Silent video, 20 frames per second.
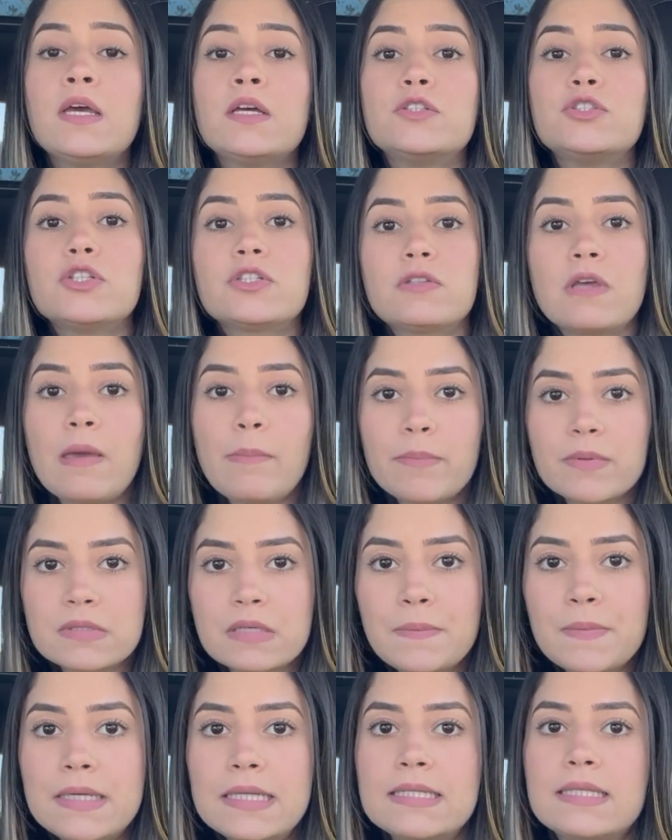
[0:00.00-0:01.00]
Yo soy
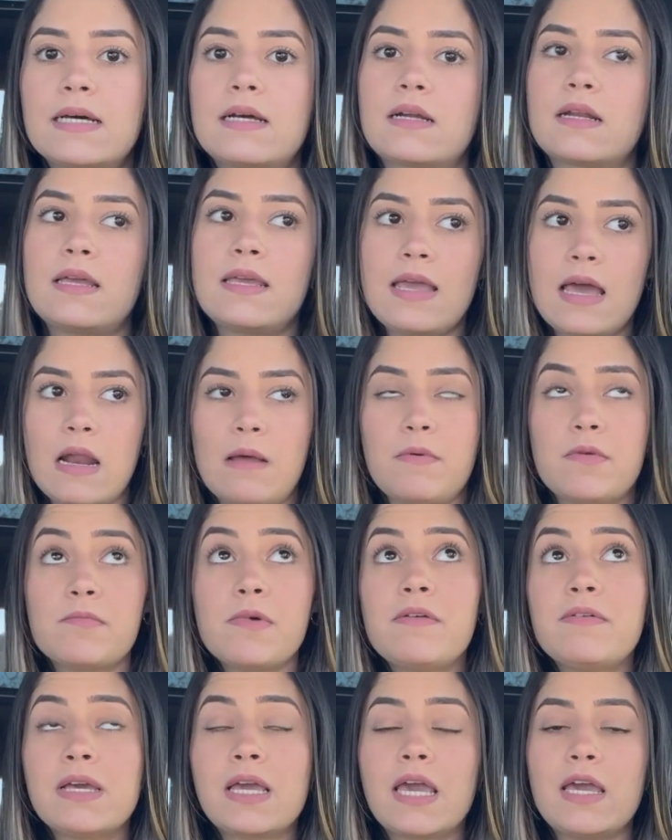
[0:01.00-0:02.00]
esposa militar y a la
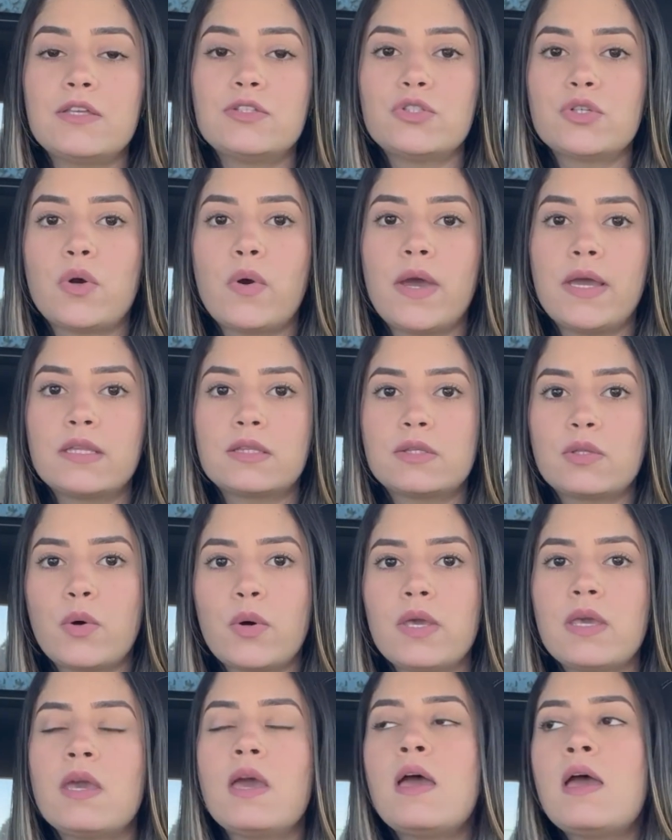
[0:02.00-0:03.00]
misma vez que yo
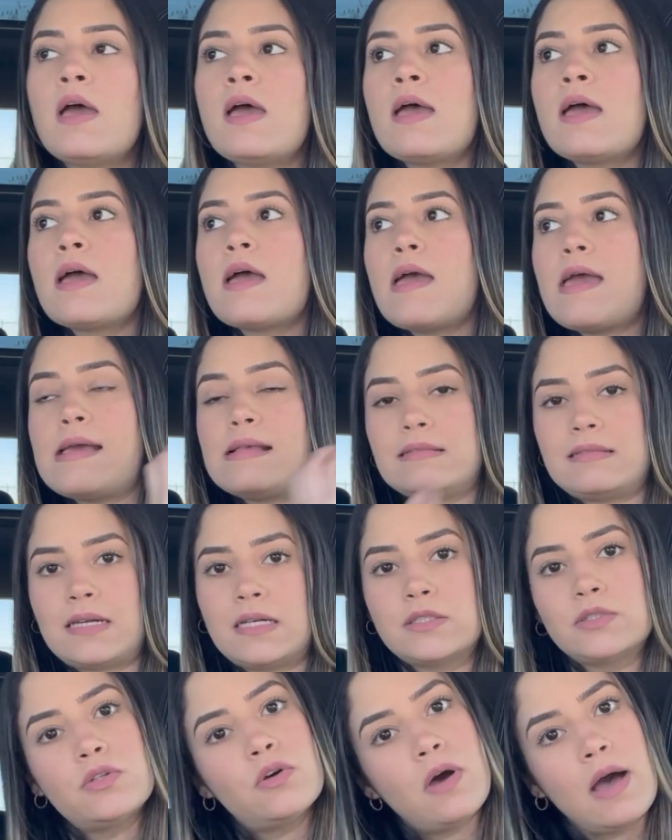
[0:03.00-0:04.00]
estoy
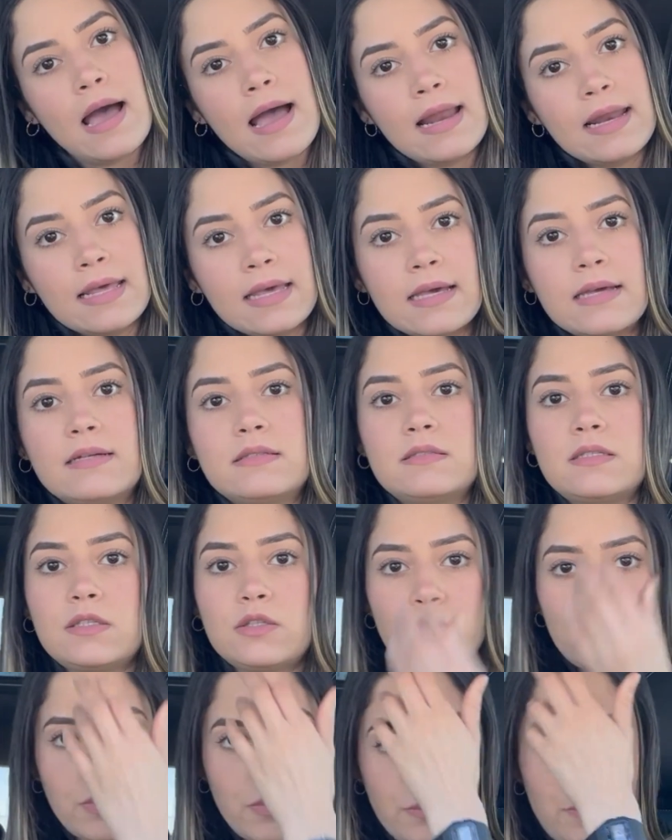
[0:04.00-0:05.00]
entrando al
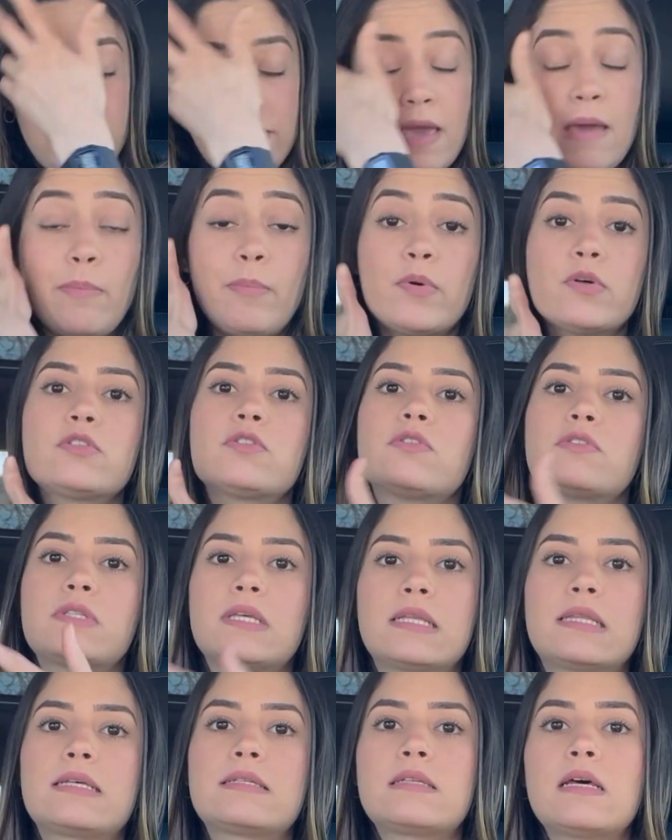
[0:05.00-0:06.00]
ejército, mi esposo
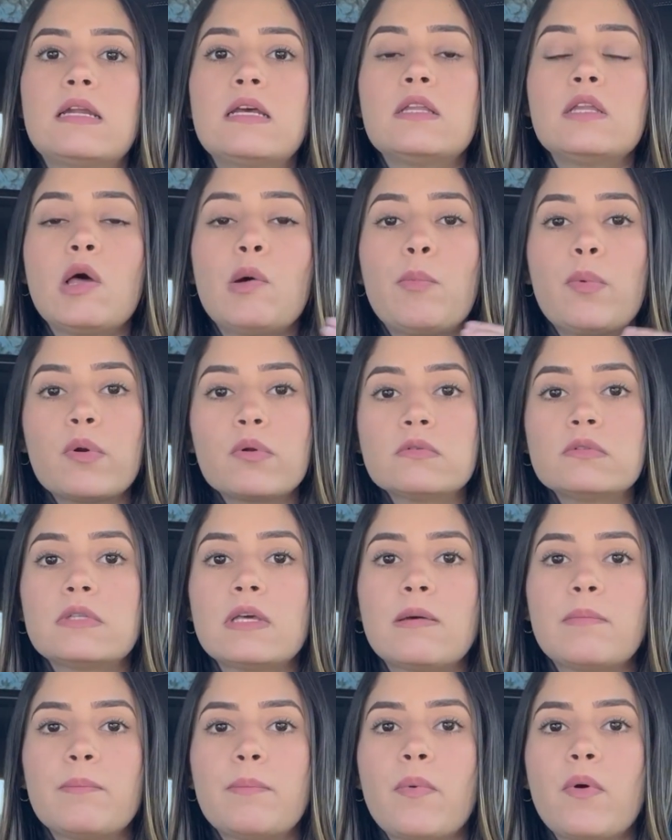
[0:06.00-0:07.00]
se está saliendo por un
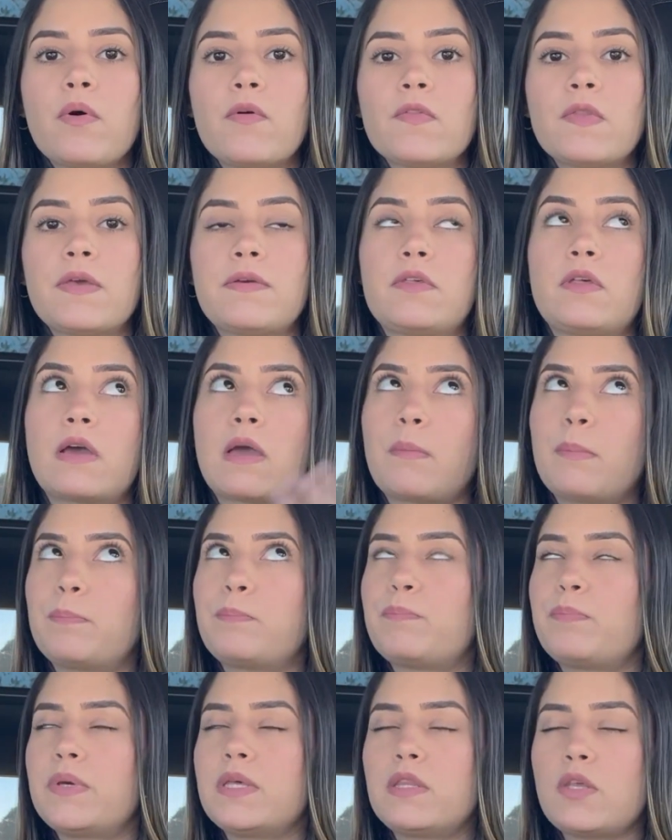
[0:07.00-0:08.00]
tiempo debido a que
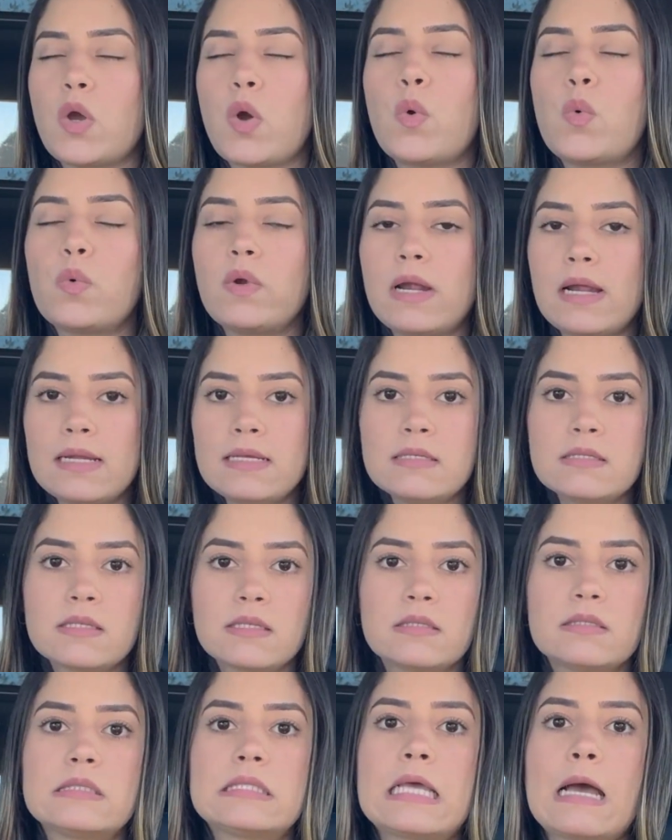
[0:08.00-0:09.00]
pidió una
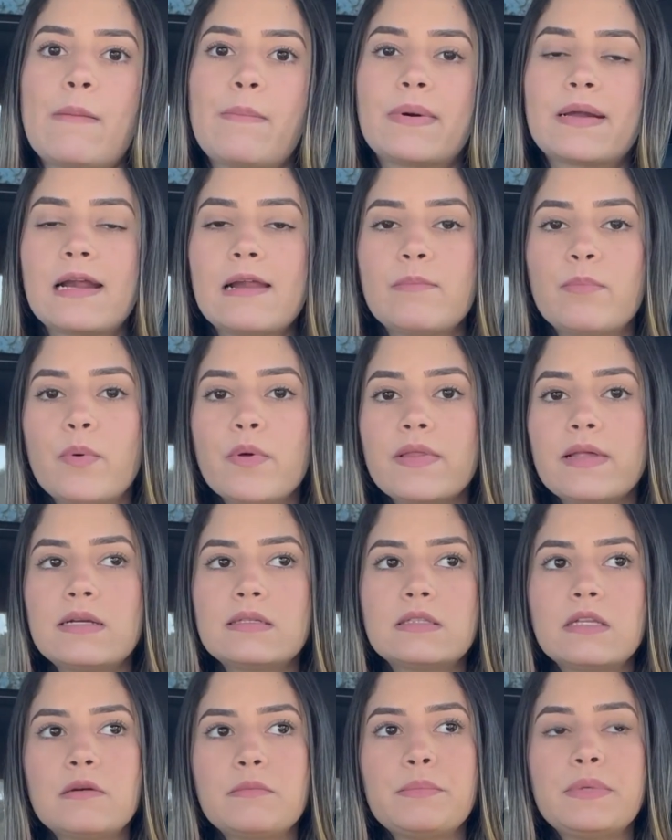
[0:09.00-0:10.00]
licencia para él poder
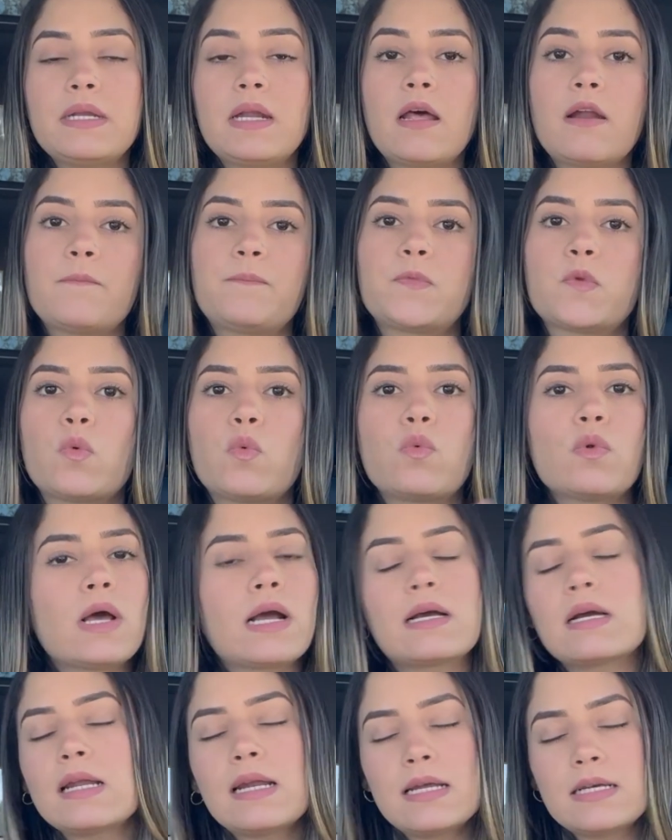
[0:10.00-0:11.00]
terminar
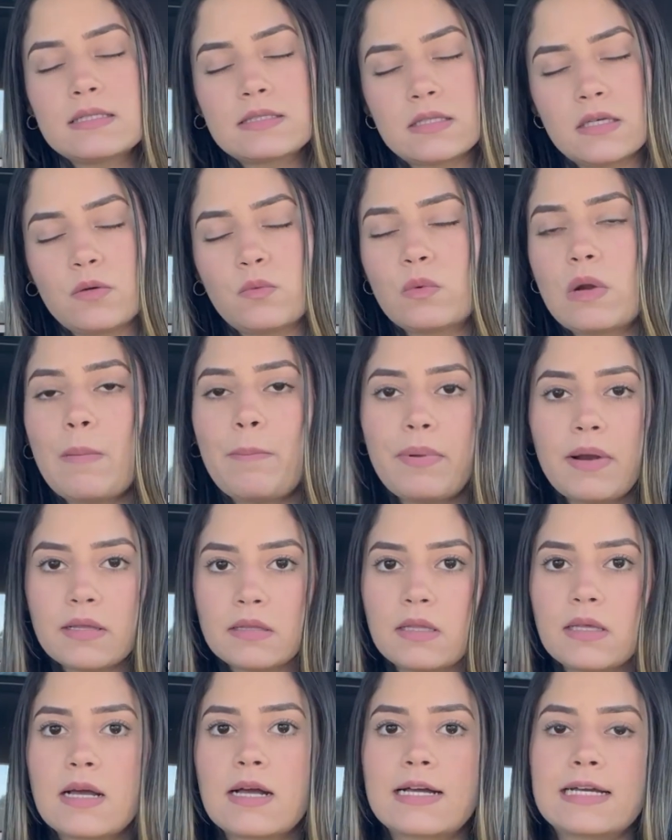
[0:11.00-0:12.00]
una clase, una
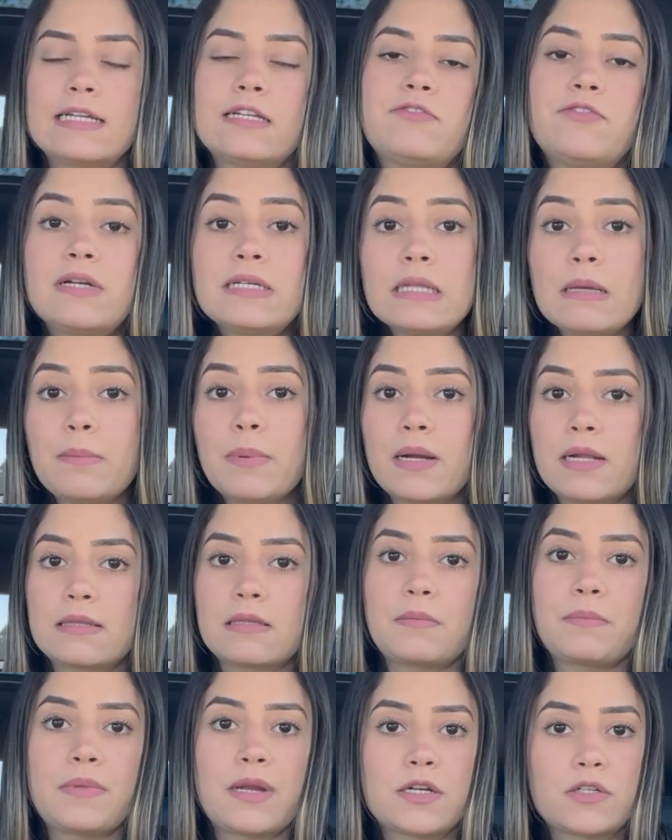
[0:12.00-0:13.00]
práctica que le falta para
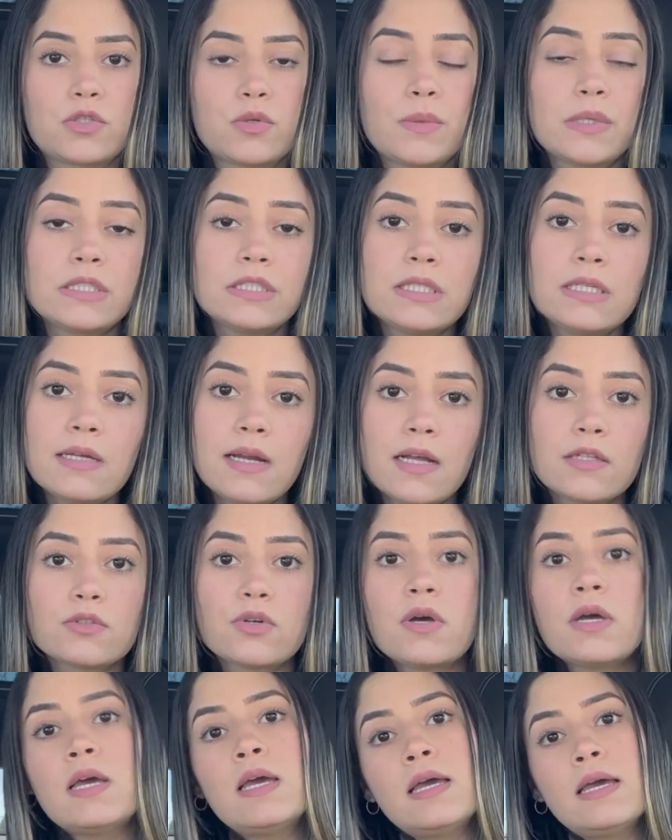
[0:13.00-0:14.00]
terminar su
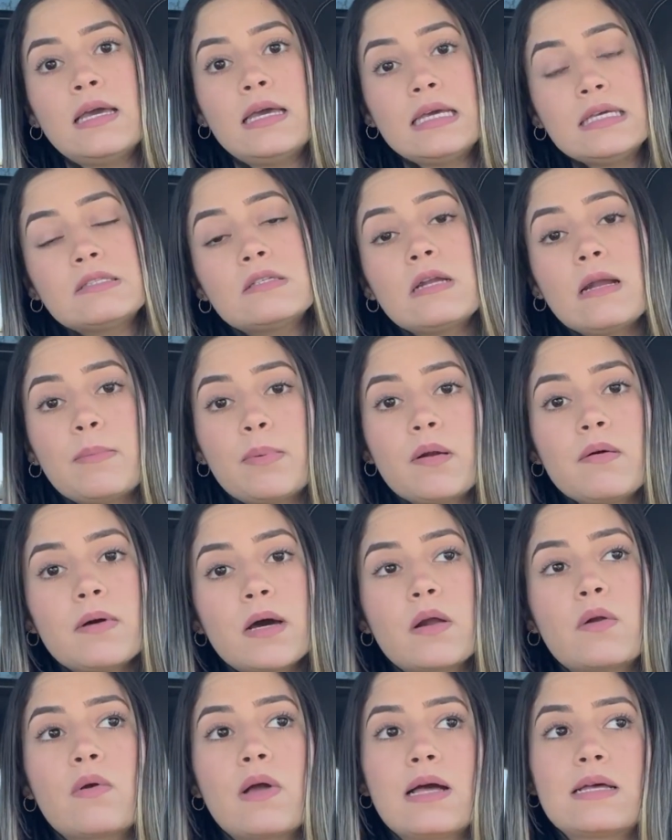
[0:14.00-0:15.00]
bachillerato y se lo aprobaron.